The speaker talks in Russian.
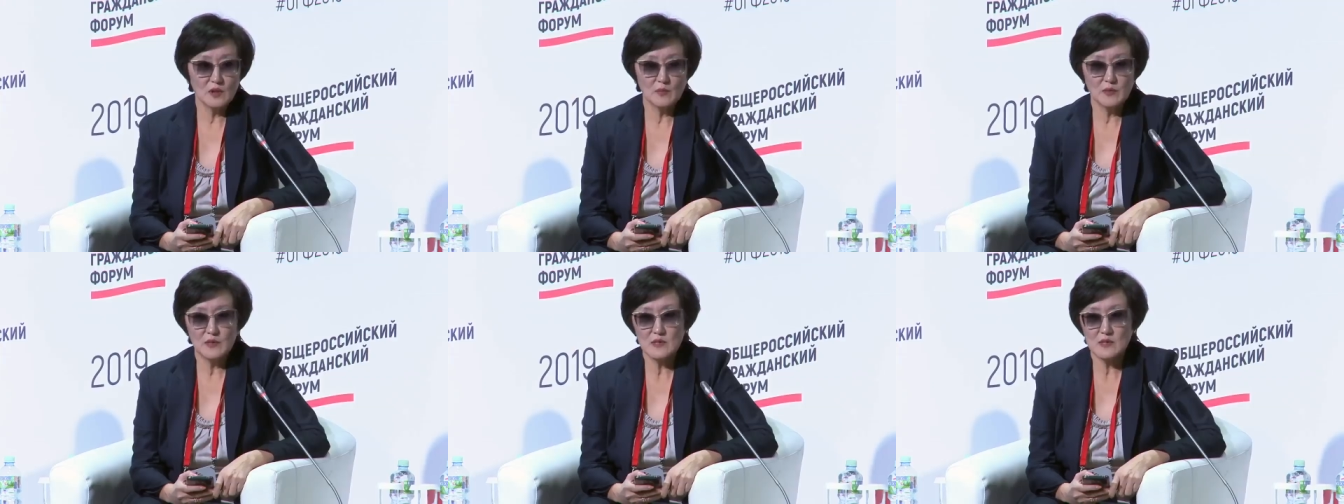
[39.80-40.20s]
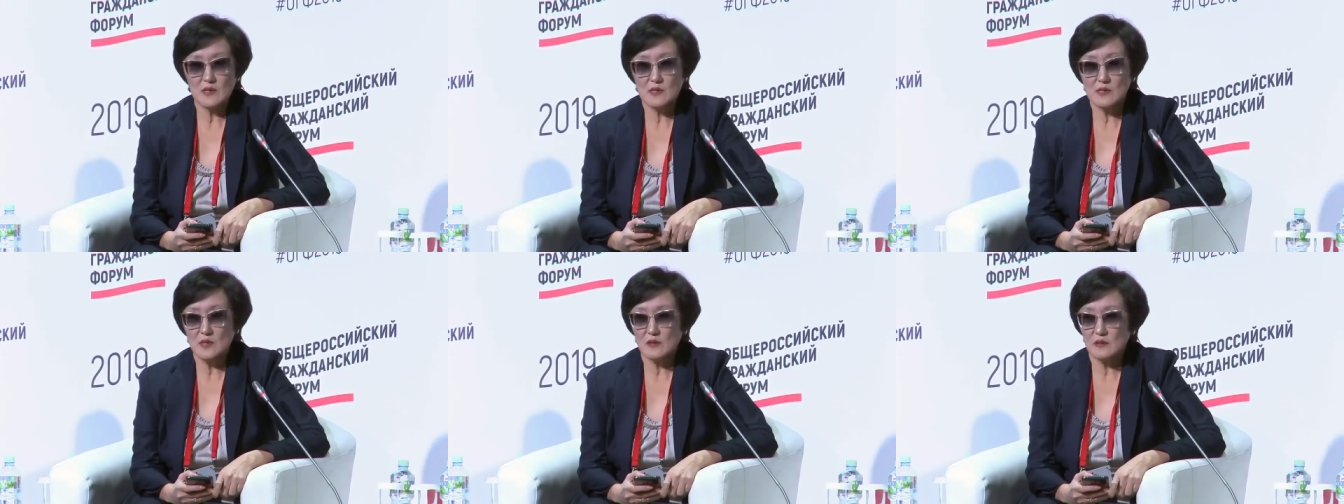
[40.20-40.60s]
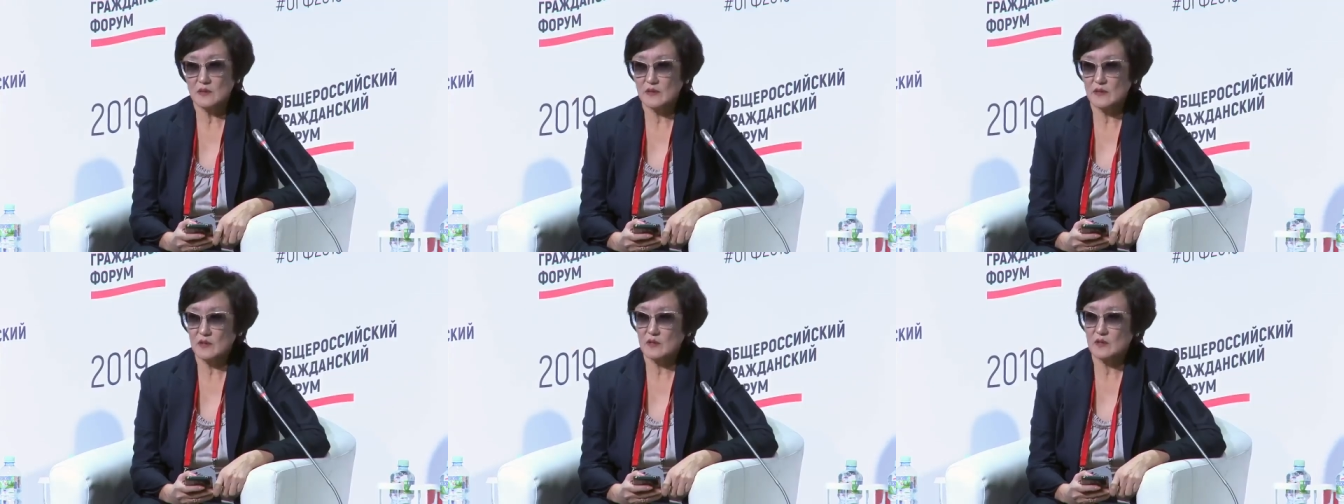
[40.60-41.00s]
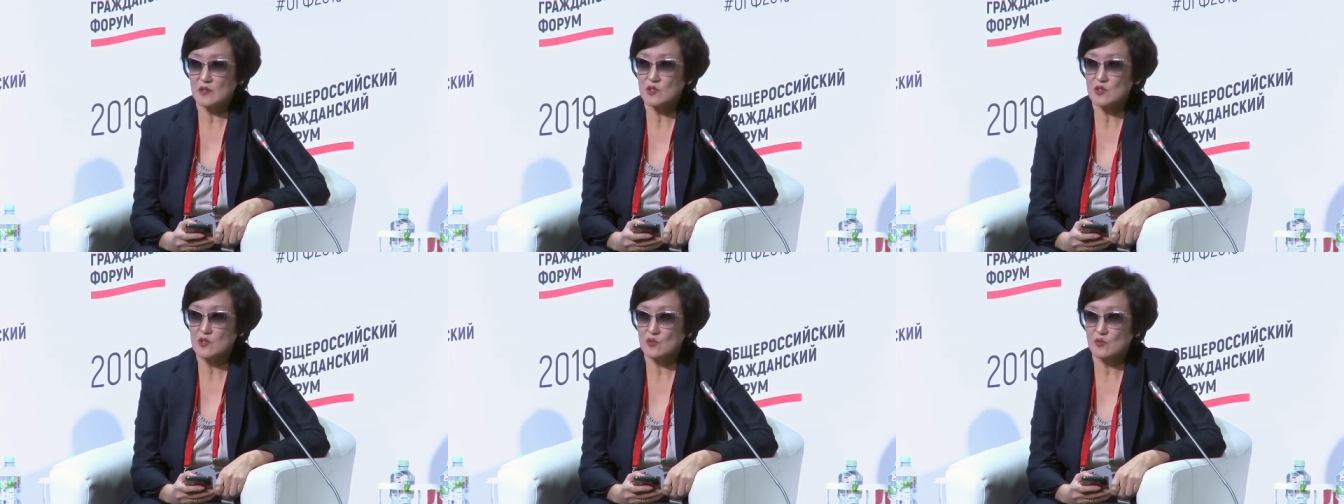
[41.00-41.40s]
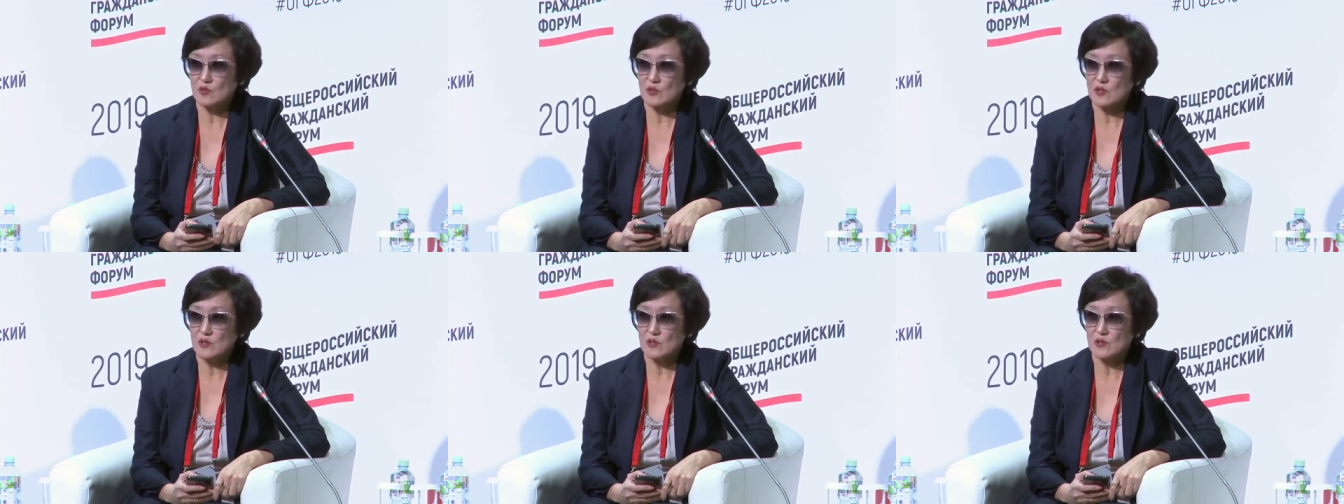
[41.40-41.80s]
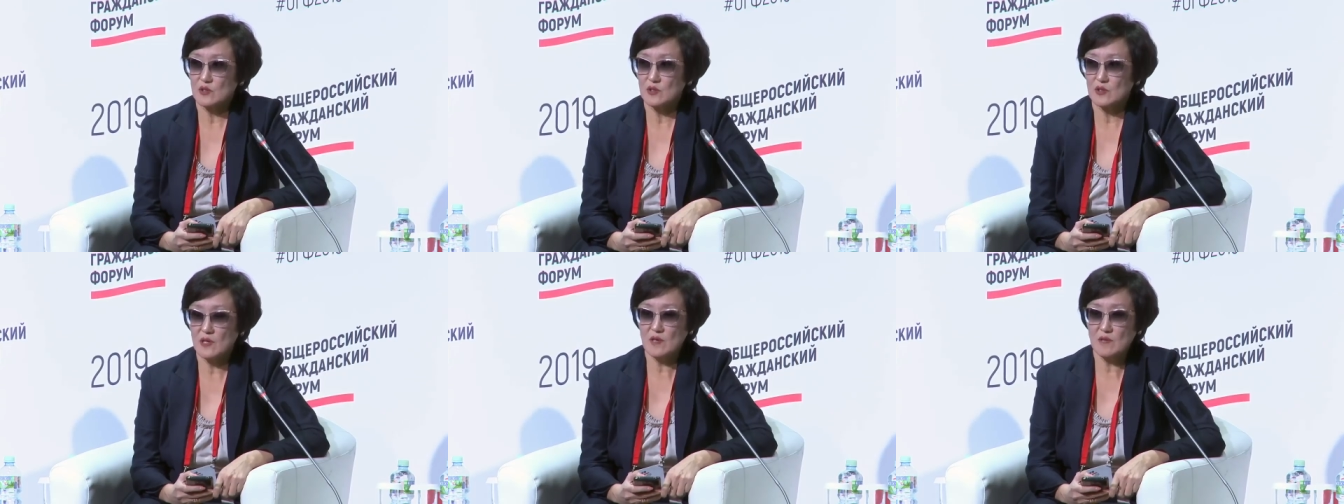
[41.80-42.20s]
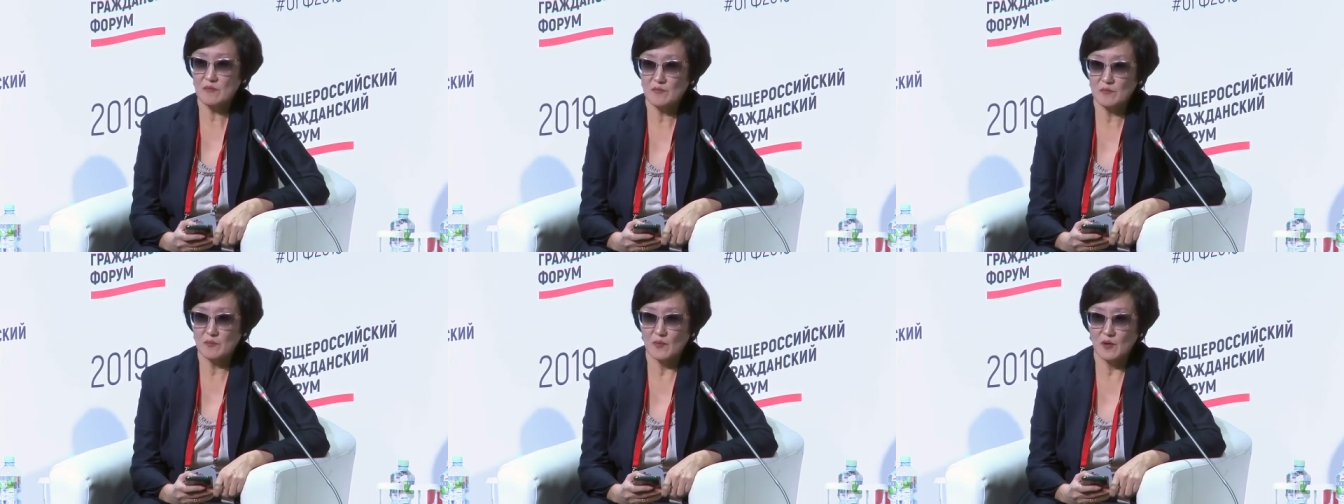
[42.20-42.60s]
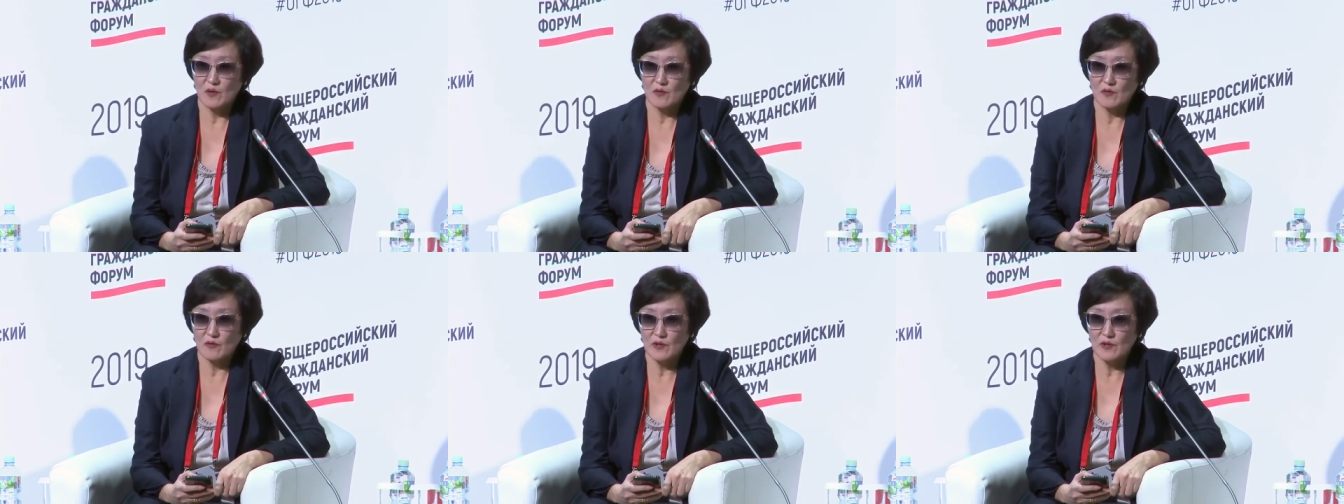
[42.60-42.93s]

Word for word: я бы не сказала, наверное, даже, что я э,